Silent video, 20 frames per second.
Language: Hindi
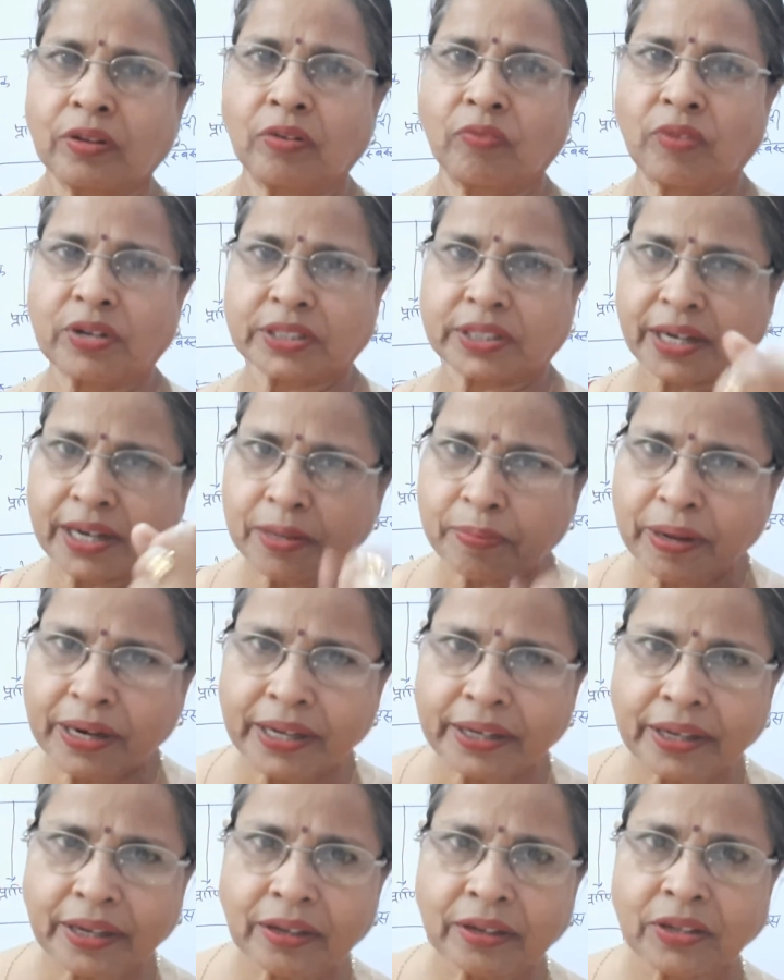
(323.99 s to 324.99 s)
वस्त्र नहीं
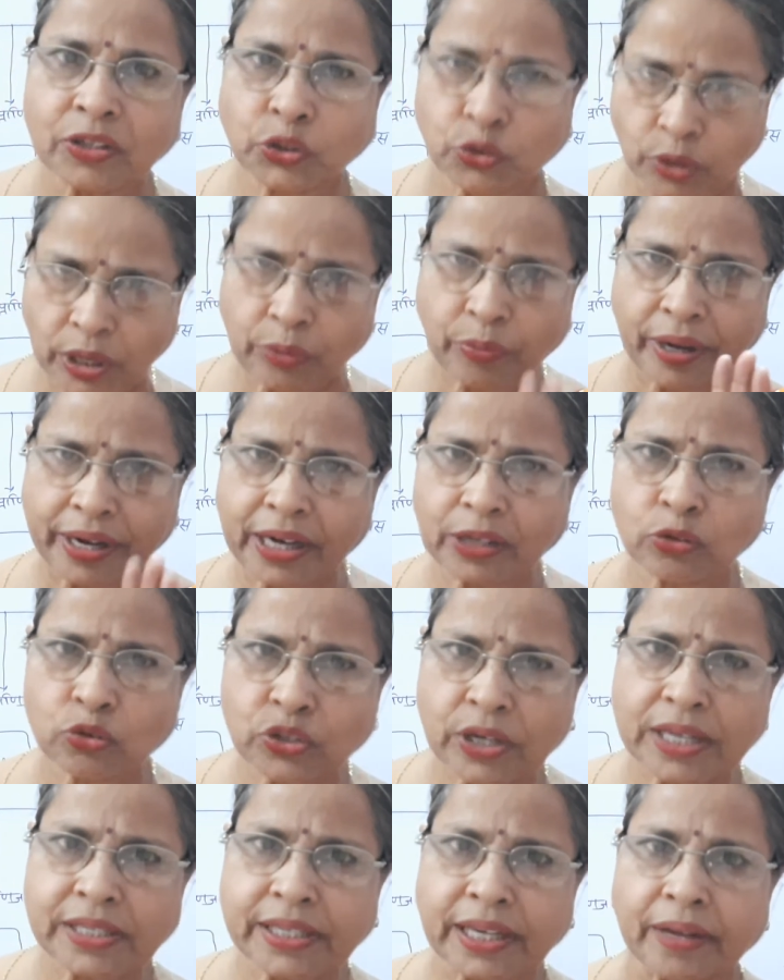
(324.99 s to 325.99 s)
बनेंगे जुड़े हुए हैं ना एक
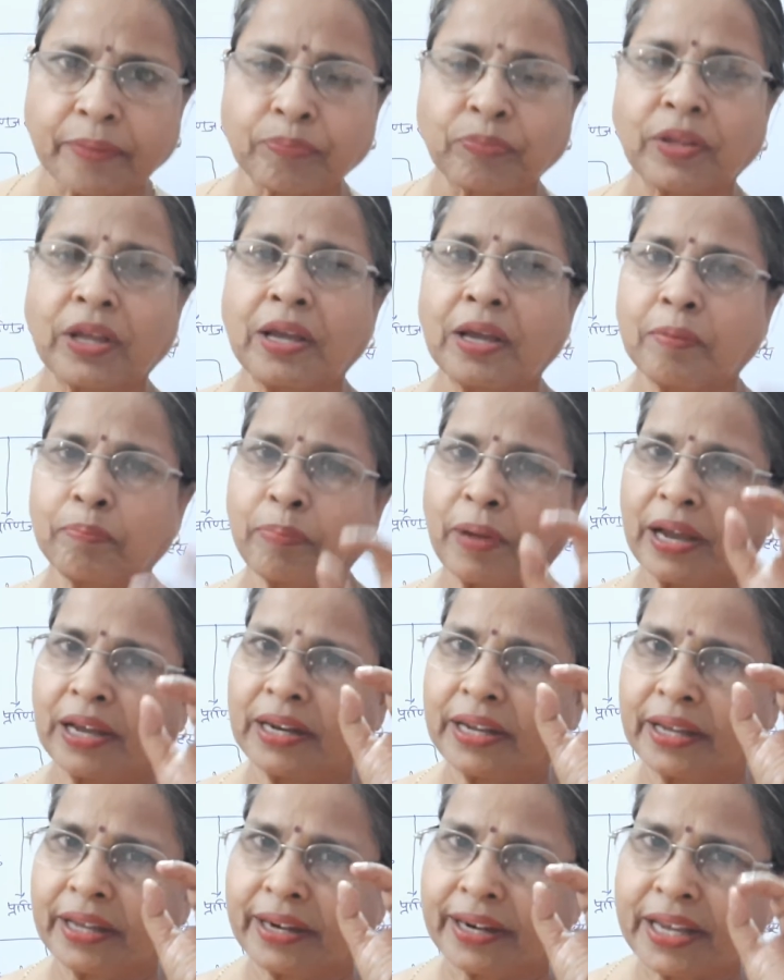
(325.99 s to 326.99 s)
दूसरे से
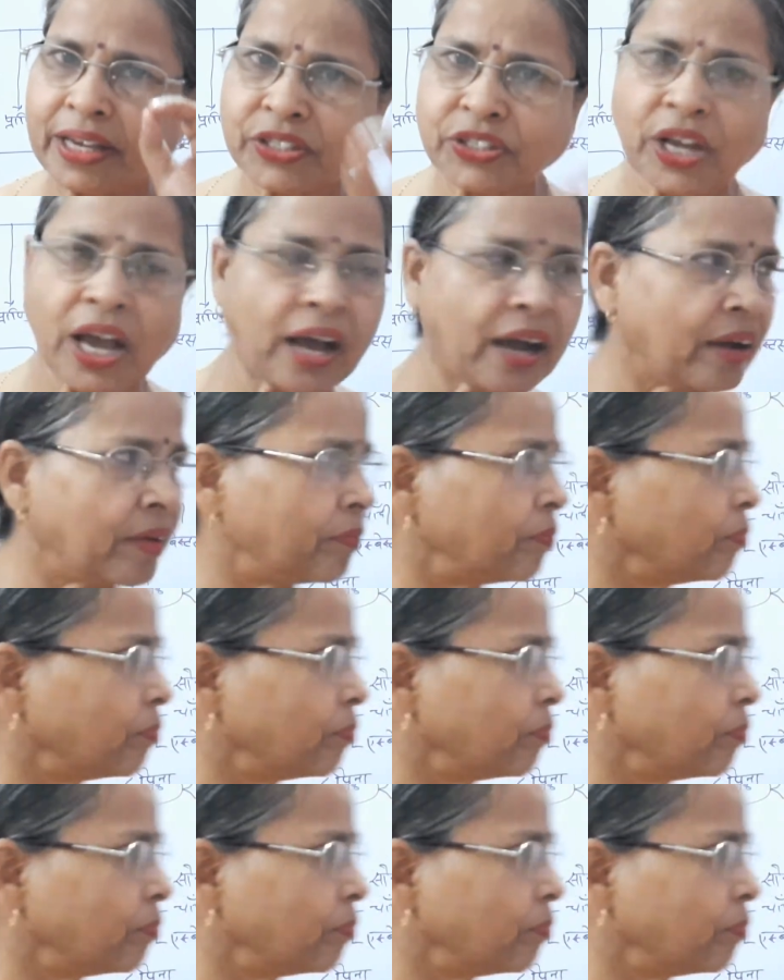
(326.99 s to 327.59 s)
पहले रेशा